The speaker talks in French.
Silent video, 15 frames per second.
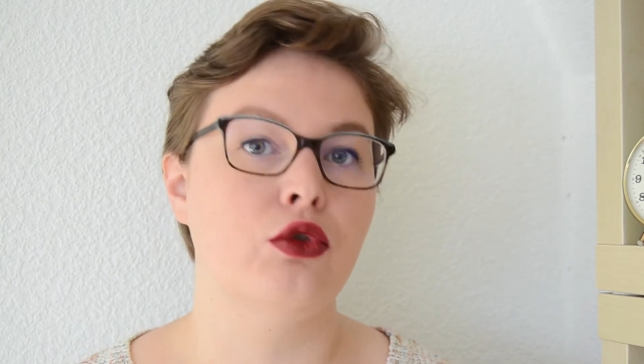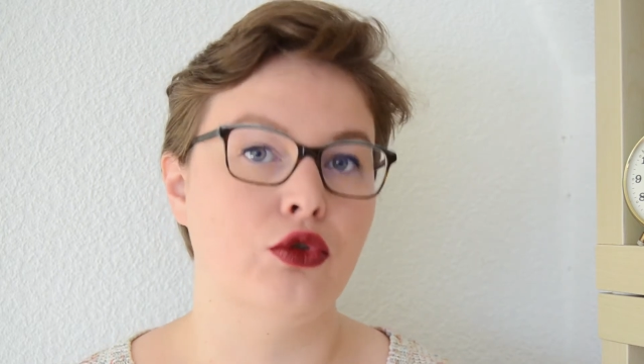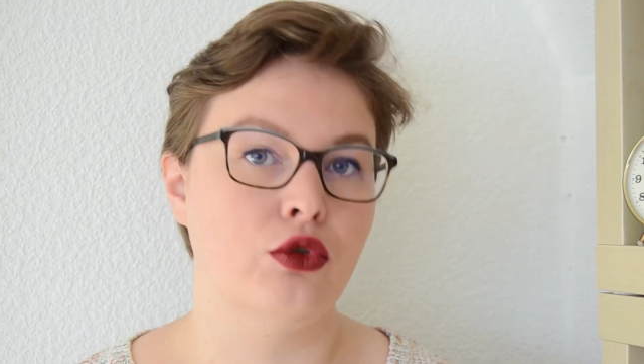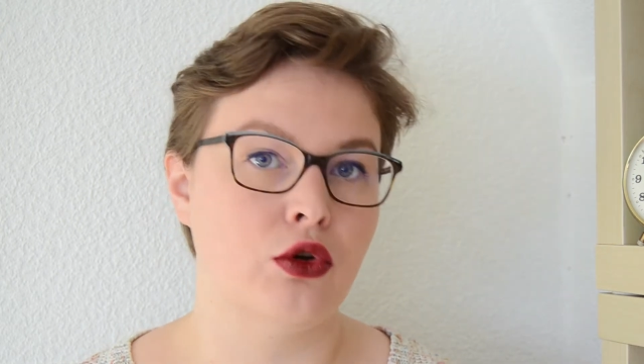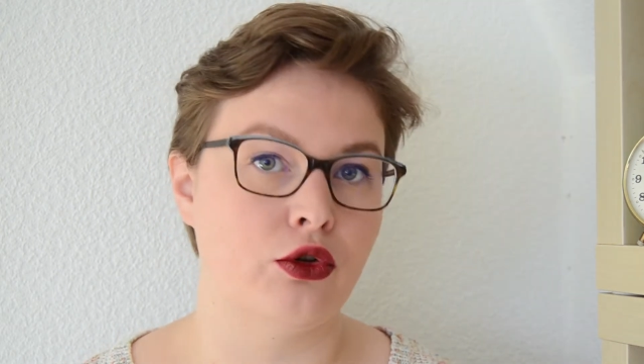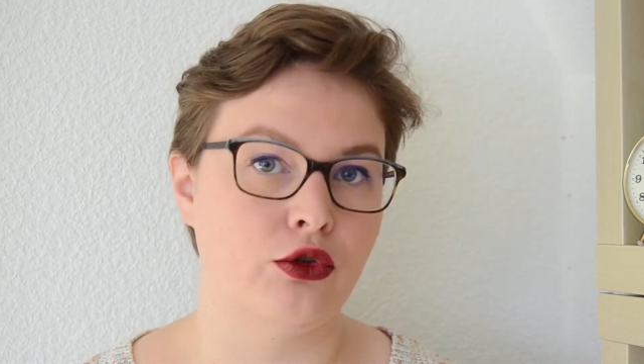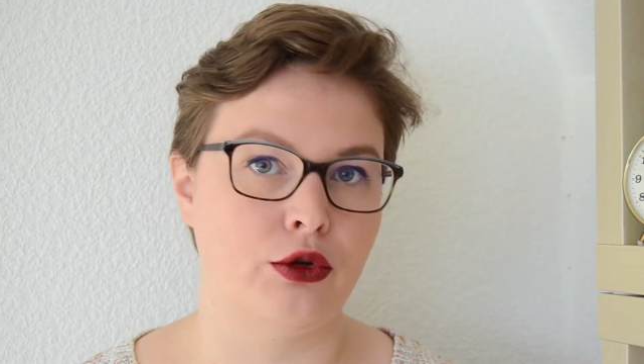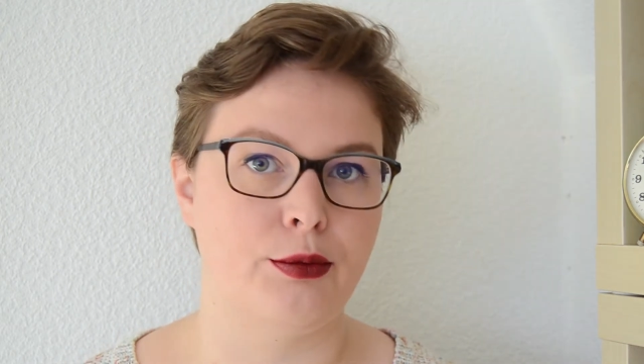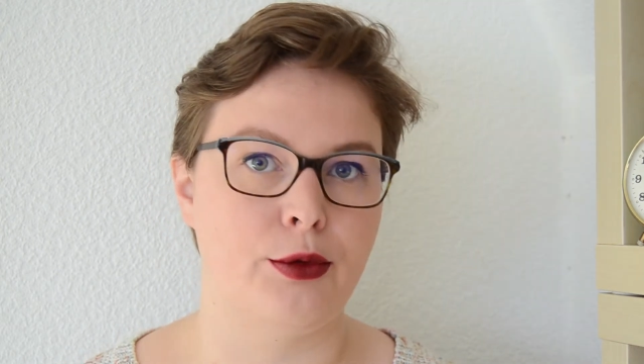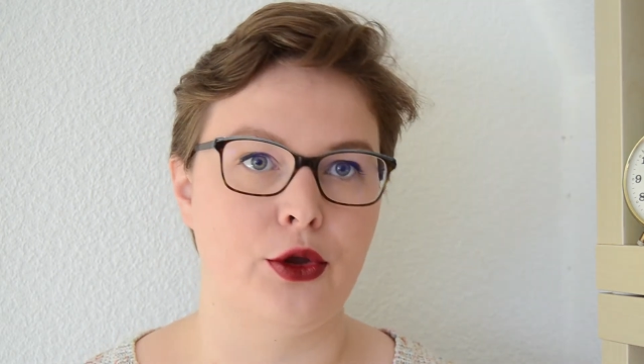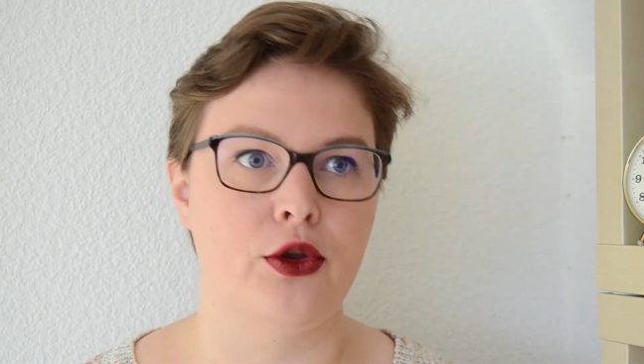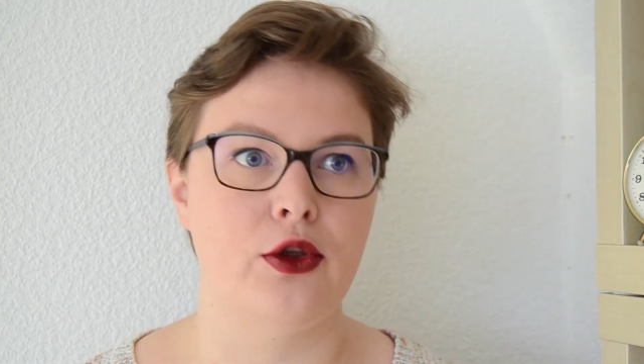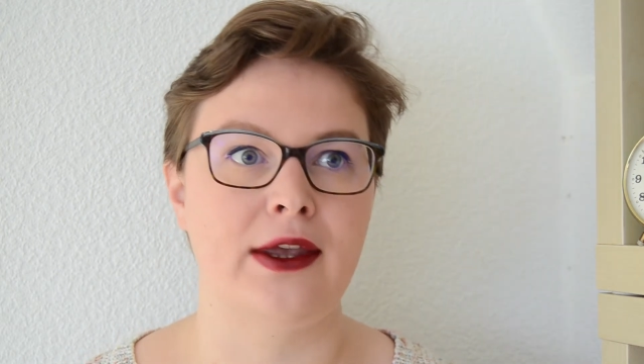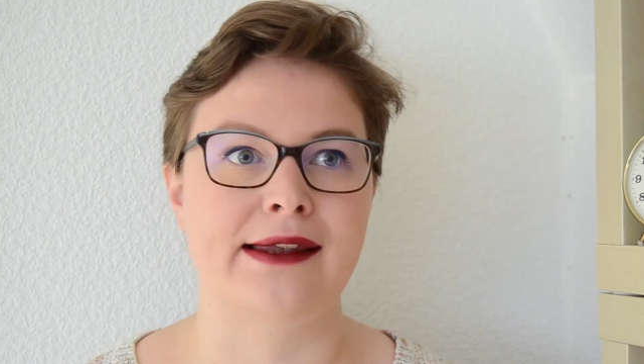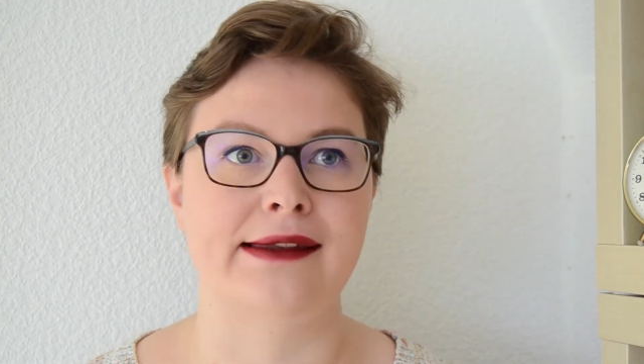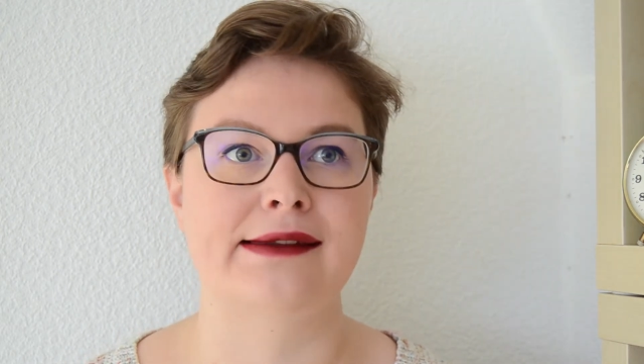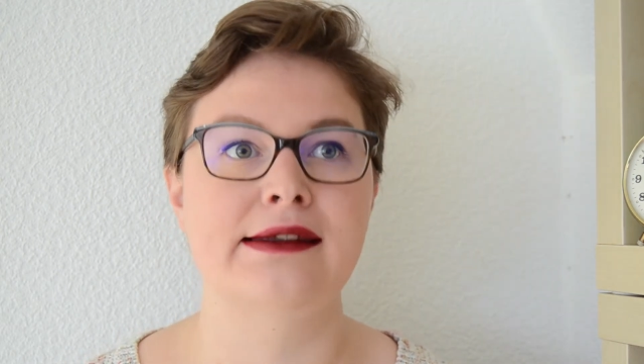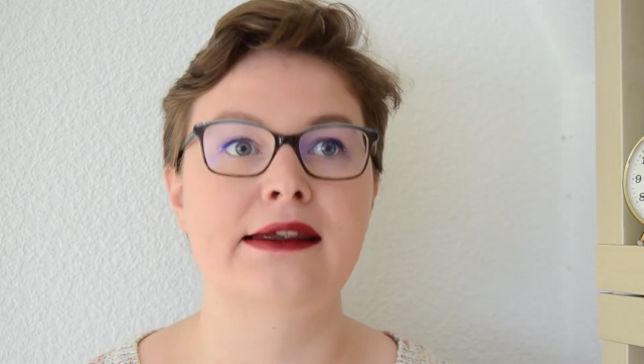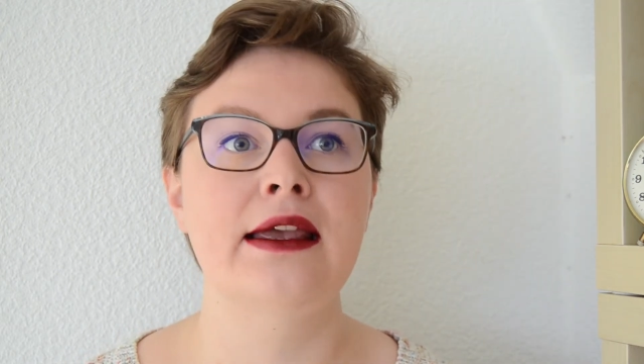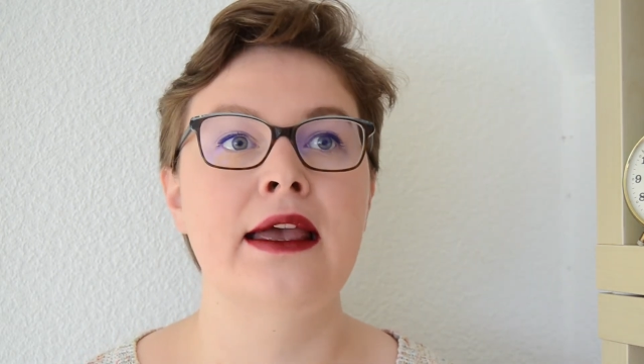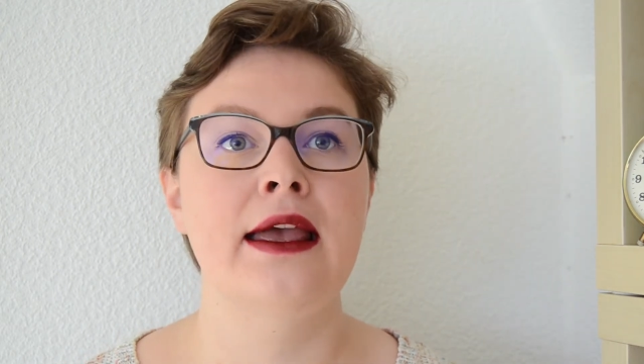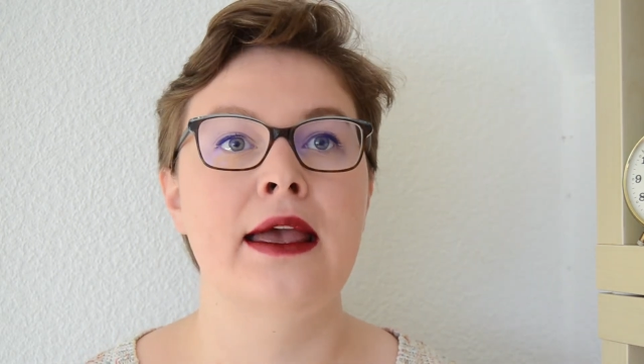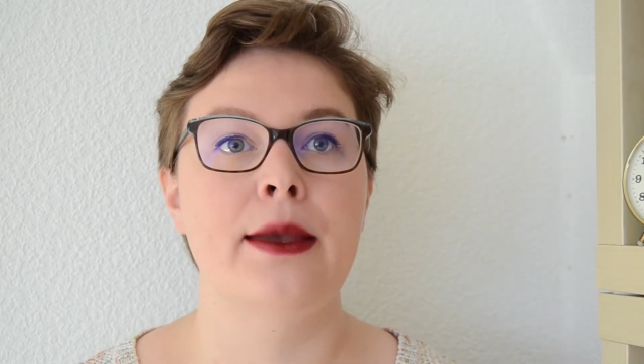auto-entrepreneur ici,